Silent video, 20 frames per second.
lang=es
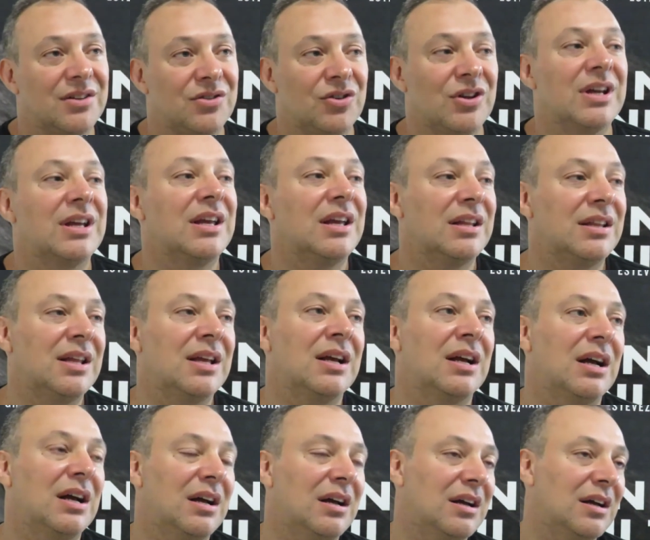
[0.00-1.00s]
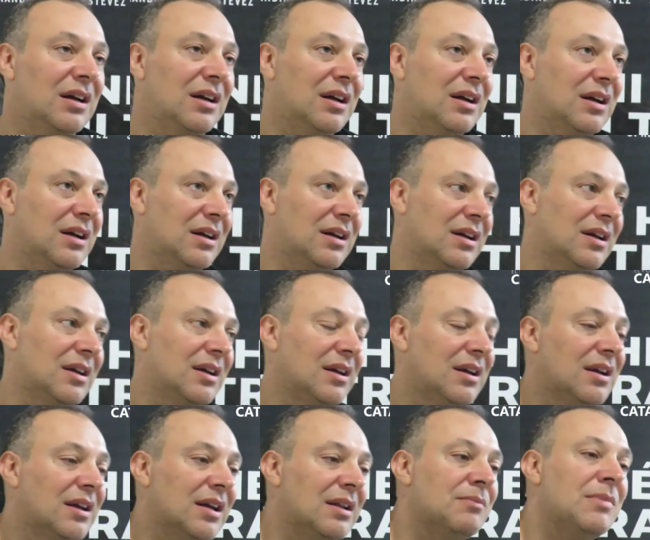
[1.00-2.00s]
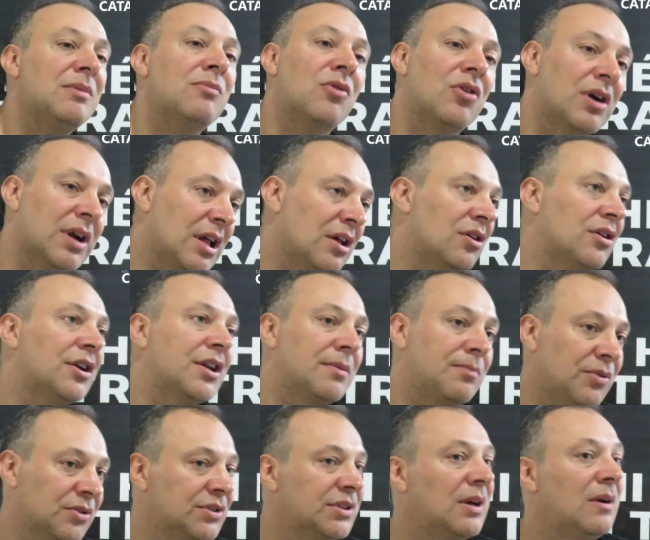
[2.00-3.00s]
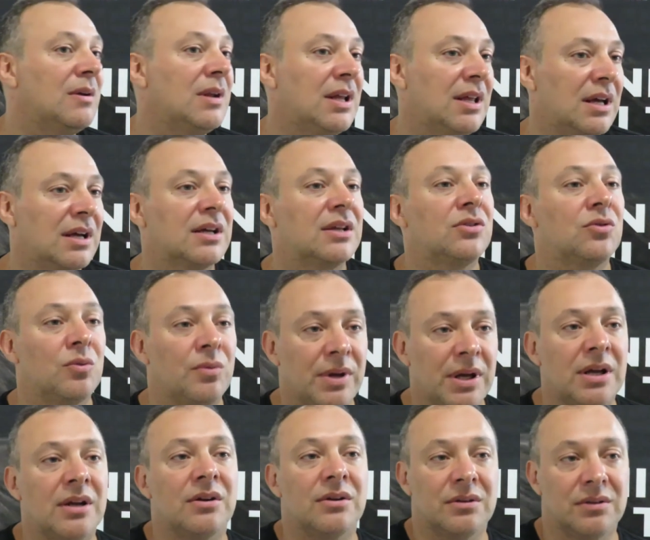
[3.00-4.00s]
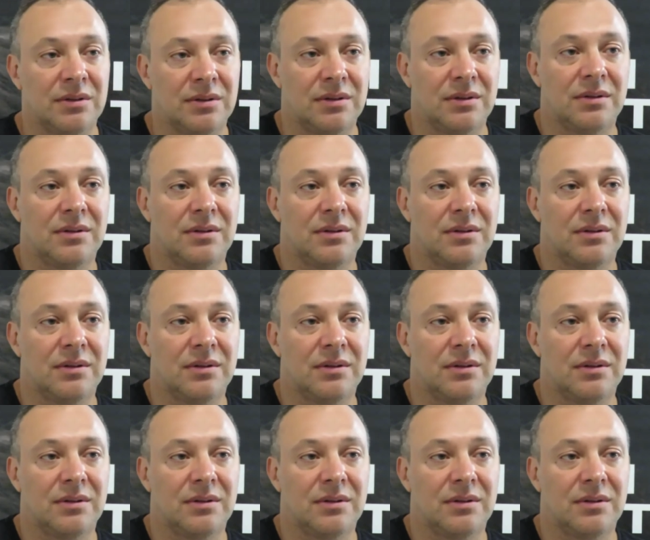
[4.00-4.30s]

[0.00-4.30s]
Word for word: No es que tenga el mismo grado de responsabilidad que tuvieron